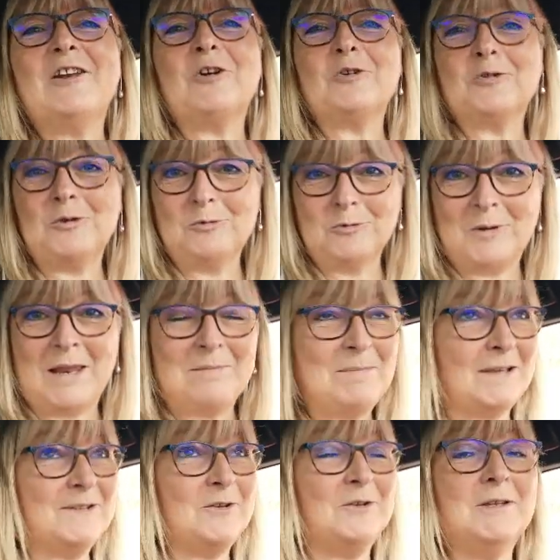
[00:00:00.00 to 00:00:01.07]
alors que la
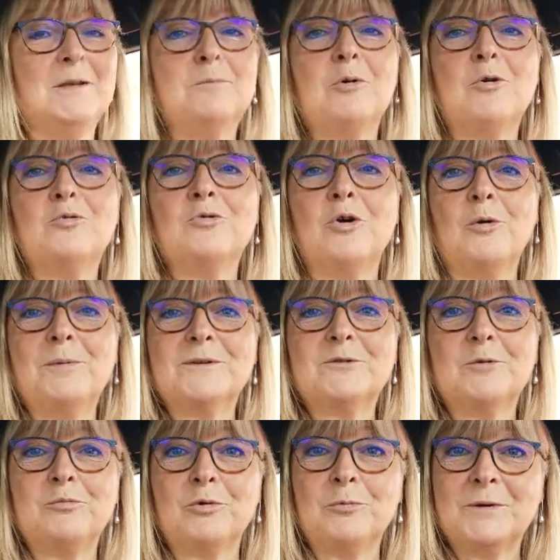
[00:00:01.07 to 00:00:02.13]
personne n'est pas au courant,
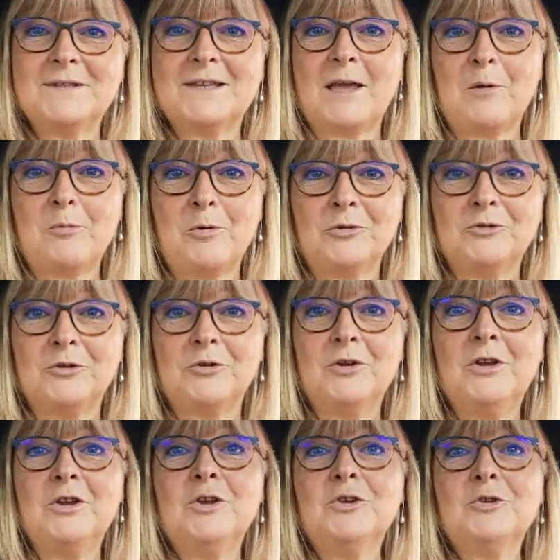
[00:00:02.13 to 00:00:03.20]
parce que pour moi c'est
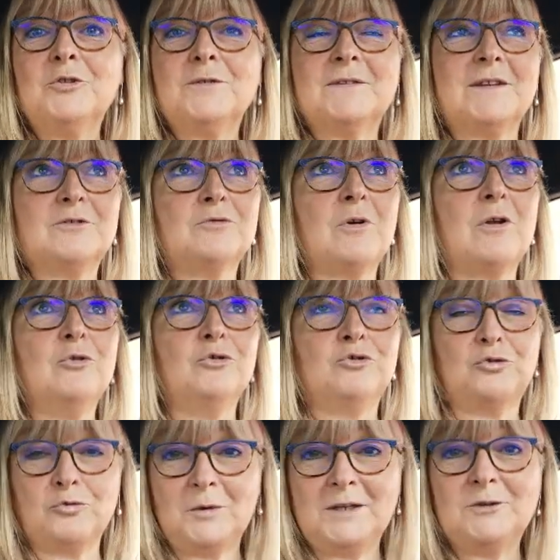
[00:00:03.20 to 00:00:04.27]
important que ça soit le
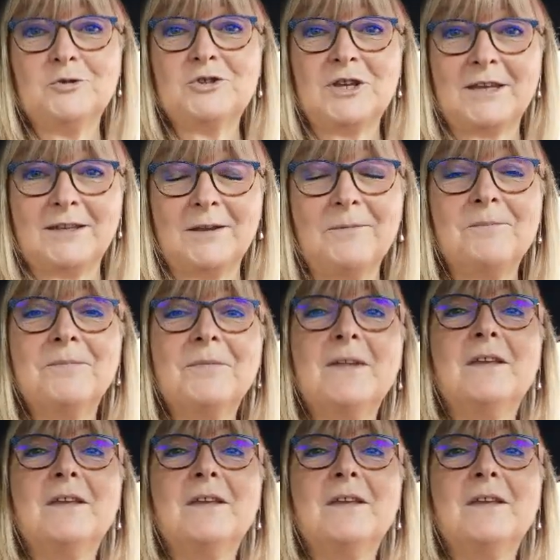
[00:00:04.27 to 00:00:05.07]
souhait de chacun.